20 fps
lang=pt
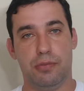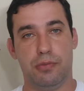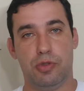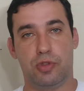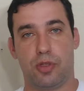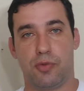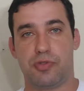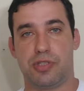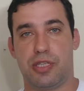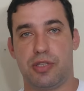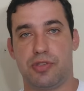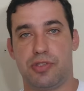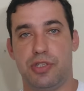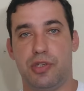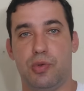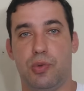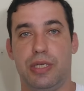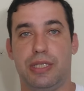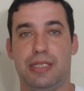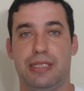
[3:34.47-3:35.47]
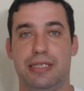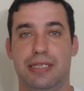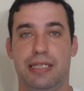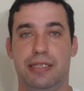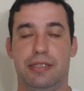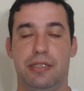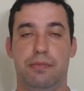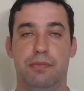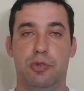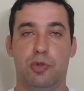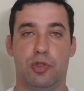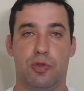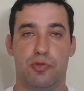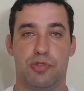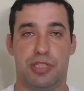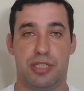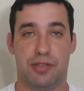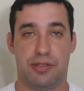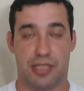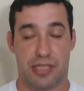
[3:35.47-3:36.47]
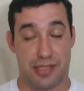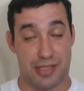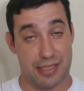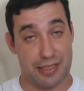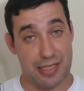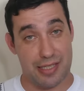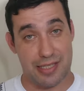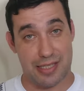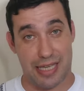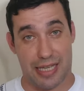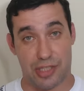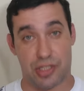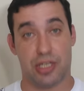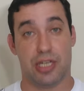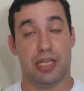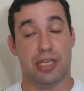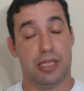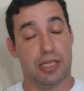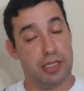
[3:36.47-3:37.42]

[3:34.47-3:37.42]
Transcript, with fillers: 1950 e entre 1967.